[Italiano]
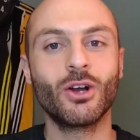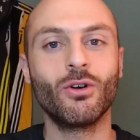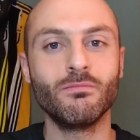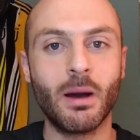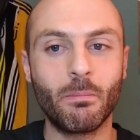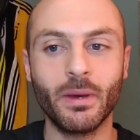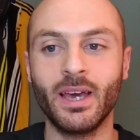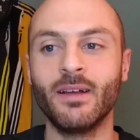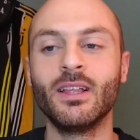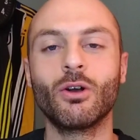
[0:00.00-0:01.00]
con
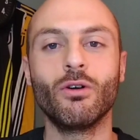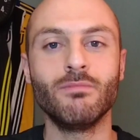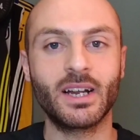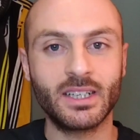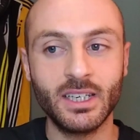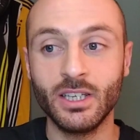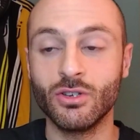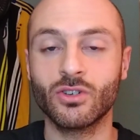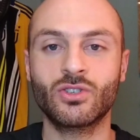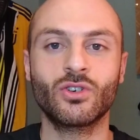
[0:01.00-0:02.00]
Mbappé, con
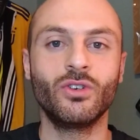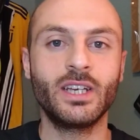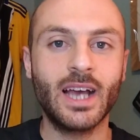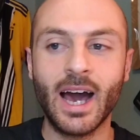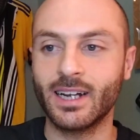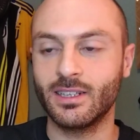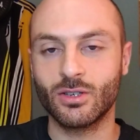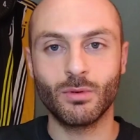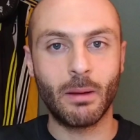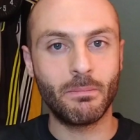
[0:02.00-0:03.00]
Marquinhos, con Icardi,
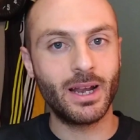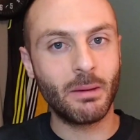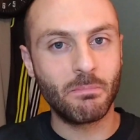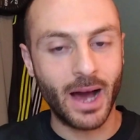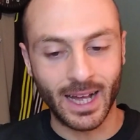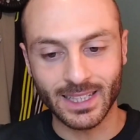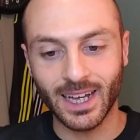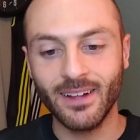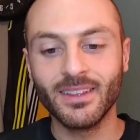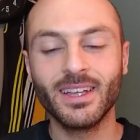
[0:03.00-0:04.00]
insomma una bella
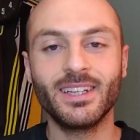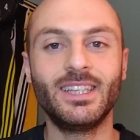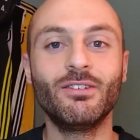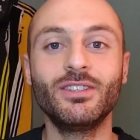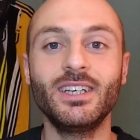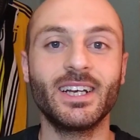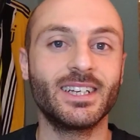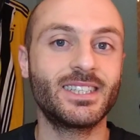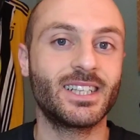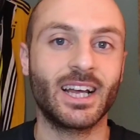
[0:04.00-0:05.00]
banda, devo dire
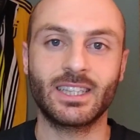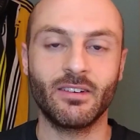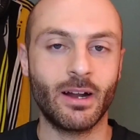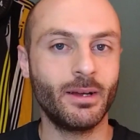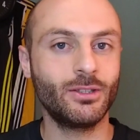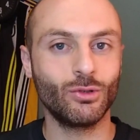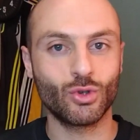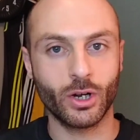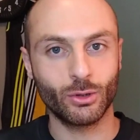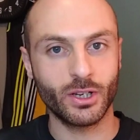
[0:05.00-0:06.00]
che si tratta veramente di un
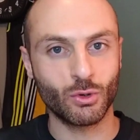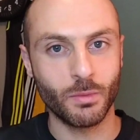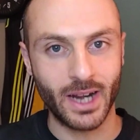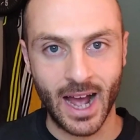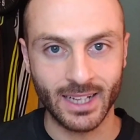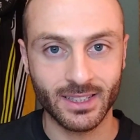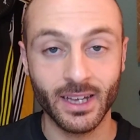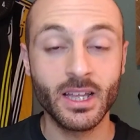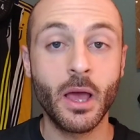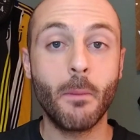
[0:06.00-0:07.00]
giocatore
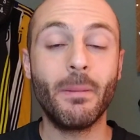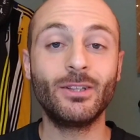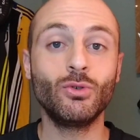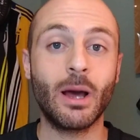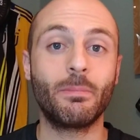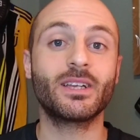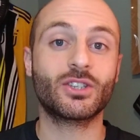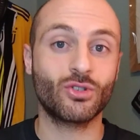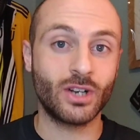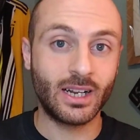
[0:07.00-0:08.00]
esuberante, ma di una
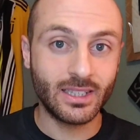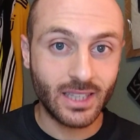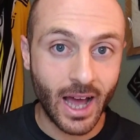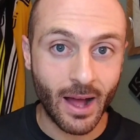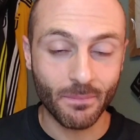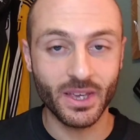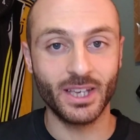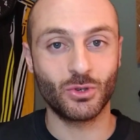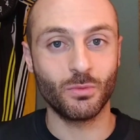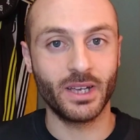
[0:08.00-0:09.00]
personalità
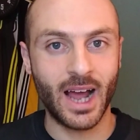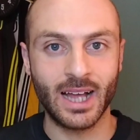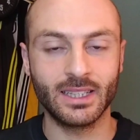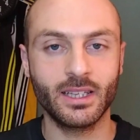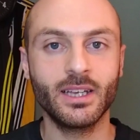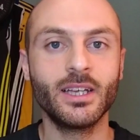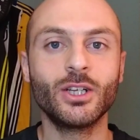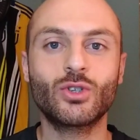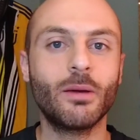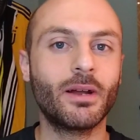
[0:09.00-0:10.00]
esuberante.
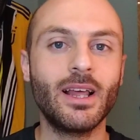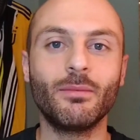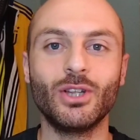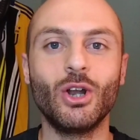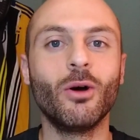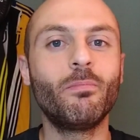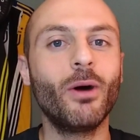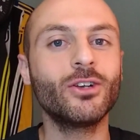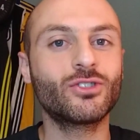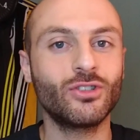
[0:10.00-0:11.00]
Cioè parliamo
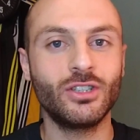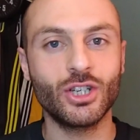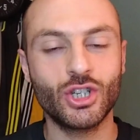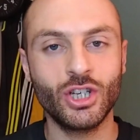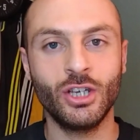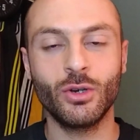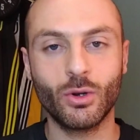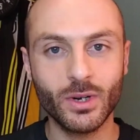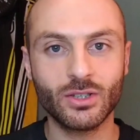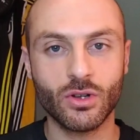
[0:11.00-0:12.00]
dell'opposto di De Sciglio
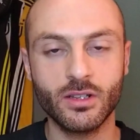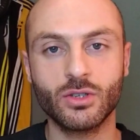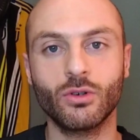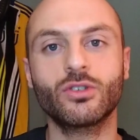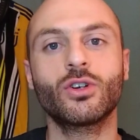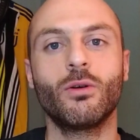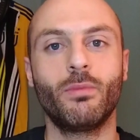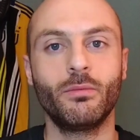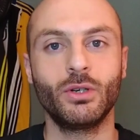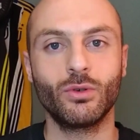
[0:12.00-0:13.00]
e questo è il discorso che un
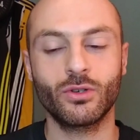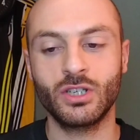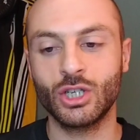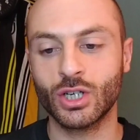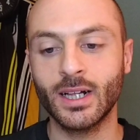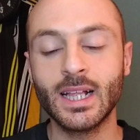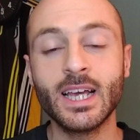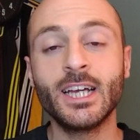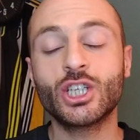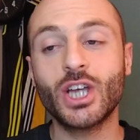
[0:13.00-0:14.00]
po' mi incuriosisce.
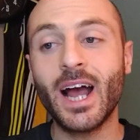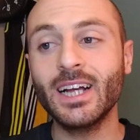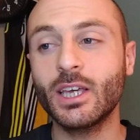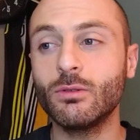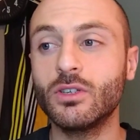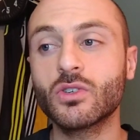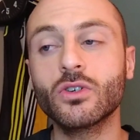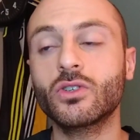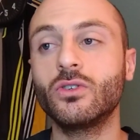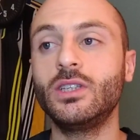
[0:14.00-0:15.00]
C'è anche un
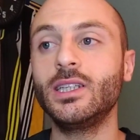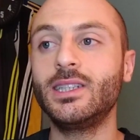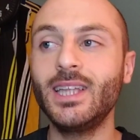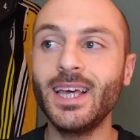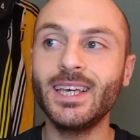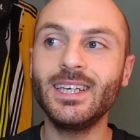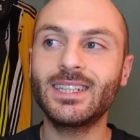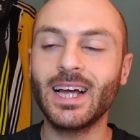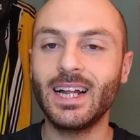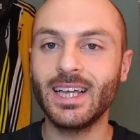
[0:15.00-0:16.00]
discorso di
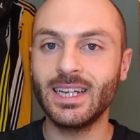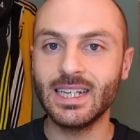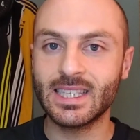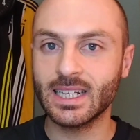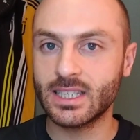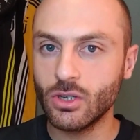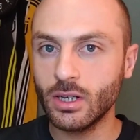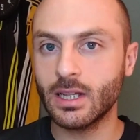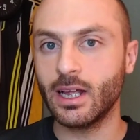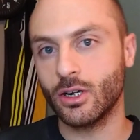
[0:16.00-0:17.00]

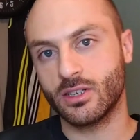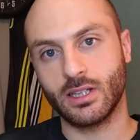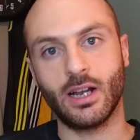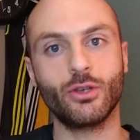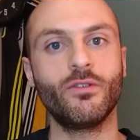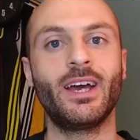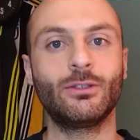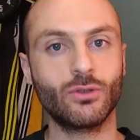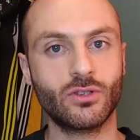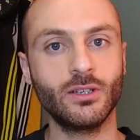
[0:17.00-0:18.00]
deitalianizzazione della rosa della
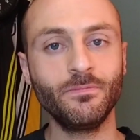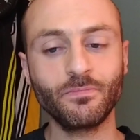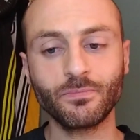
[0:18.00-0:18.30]
Juventus